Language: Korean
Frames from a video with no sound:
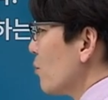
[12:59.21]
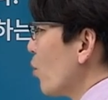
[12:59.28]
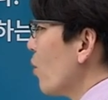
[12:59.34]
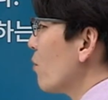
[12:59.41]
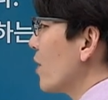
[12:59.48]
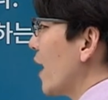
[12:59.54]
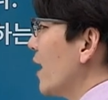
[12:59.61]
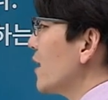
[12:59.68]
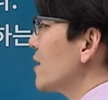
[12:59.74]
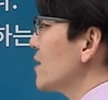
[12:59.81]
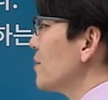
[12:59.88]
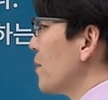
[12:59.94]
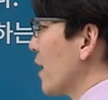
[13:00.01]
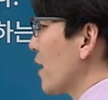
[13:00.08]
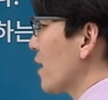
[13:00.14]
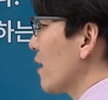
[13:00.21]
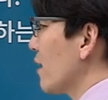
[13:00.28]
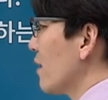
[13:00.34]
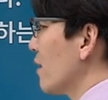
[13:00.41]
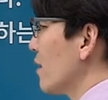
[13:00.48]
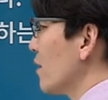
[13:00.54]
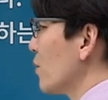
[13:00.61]
보험 가입 금액
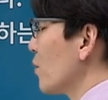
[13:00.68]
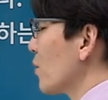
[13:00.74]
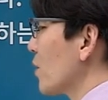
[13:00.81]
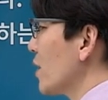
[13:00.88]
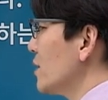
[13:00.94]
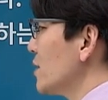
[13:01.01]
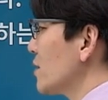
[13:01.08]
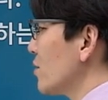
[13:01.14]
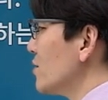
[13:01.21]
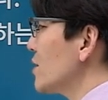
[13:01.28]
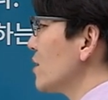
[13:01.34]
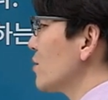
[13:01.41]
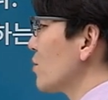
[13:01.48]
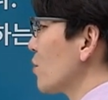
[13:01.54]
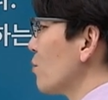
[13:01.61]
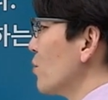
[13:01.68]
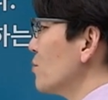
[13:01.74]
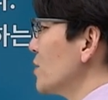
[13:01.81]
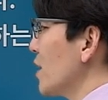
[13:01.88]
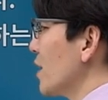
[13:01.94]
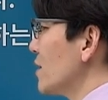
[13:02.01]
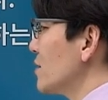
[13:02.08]
아, 이렇게 이제 전체적으로
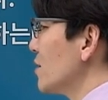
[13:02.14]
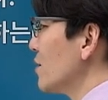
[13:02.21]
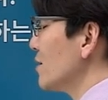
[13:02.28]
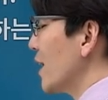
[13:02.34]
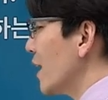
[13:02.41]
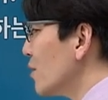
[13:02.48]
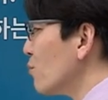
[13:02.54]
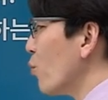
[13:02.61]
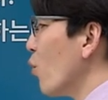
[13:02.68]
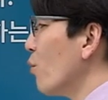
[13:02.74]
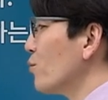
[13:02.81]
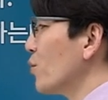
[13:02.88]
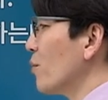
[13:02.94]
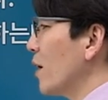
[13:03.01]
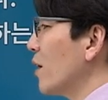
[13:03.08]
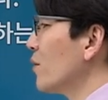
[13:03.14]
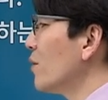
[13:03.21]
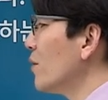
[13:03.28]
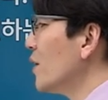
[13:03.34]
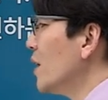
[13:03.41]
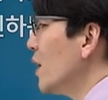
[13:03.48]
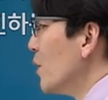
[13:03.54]
보면 되겠죠. 내는 보험료
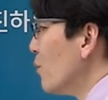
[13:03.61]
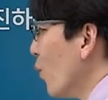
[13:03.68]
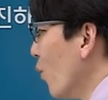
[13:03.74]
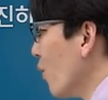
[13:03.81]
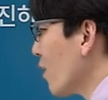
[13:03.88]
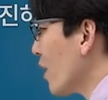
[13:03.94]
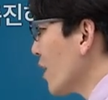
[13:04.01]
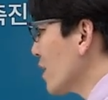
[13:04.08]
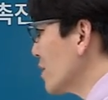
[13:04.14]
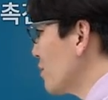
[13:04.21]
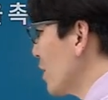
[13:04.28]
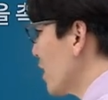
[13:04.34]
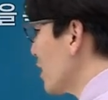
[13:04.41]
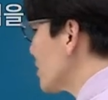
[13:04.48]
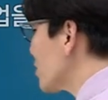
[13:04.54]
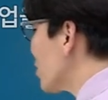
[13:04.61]
말고 보험 가입 금액의